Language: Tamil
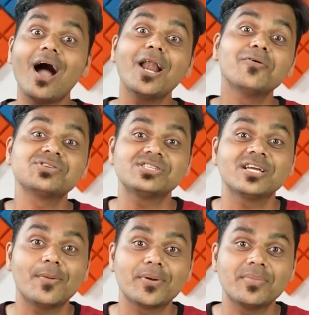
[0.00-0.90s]
நாலு
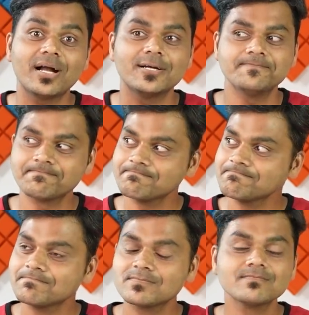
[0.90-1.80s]
வருஷத்துக்கு அப்புறமாக
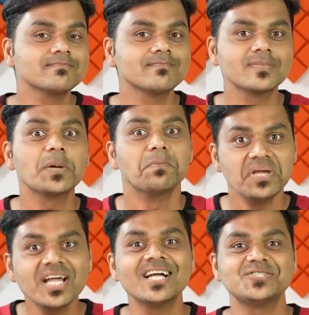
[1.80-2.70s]

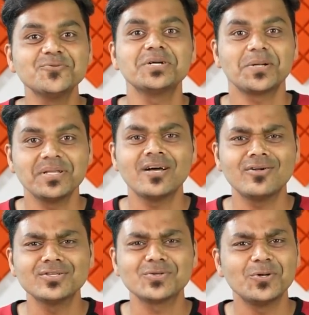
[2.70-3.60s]
பிக் அச்சீவ்மெண்ட் அப்படின்னு
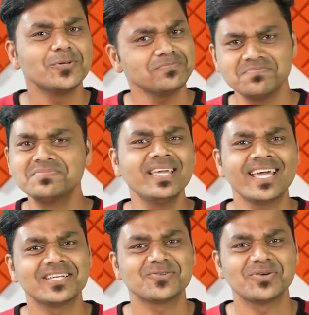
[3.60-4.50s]
தான் வந்து சொல்லும் நீங்கள் என்ன